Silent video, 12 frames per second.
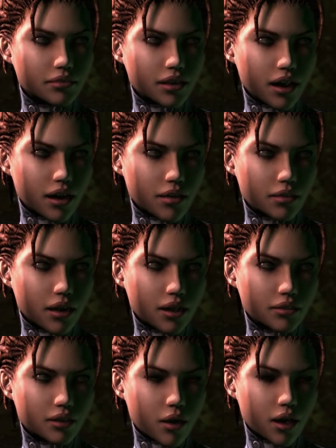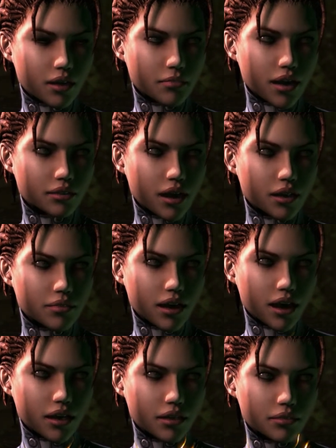jede andere uns bekannte
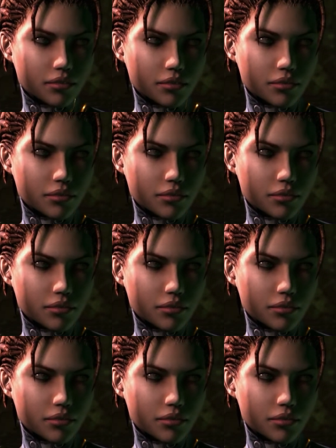Welt.